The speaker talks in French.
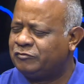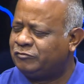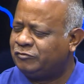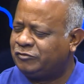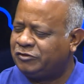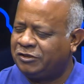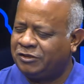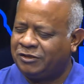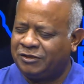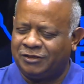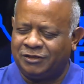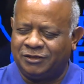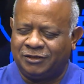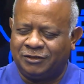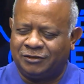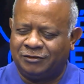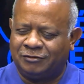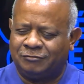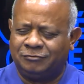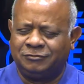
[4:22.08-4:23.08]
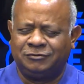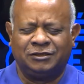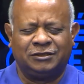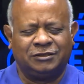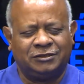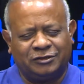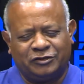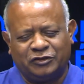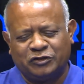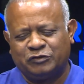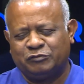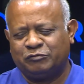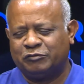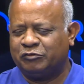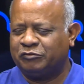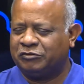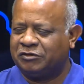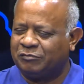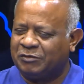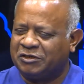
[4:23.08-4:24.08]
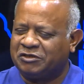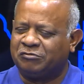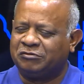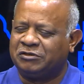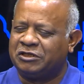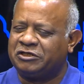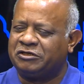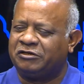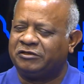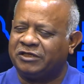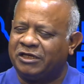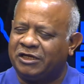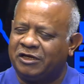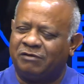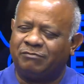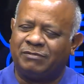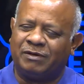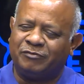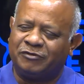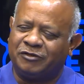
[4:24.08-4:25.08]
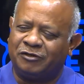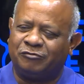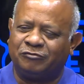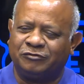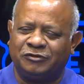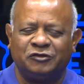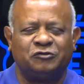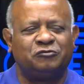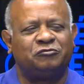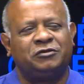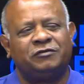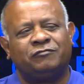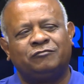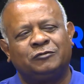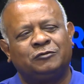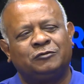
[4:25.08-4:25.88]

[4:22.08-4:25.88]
où tu où es danse, mais où tu chantes, et en même temps, où tu suivre où tu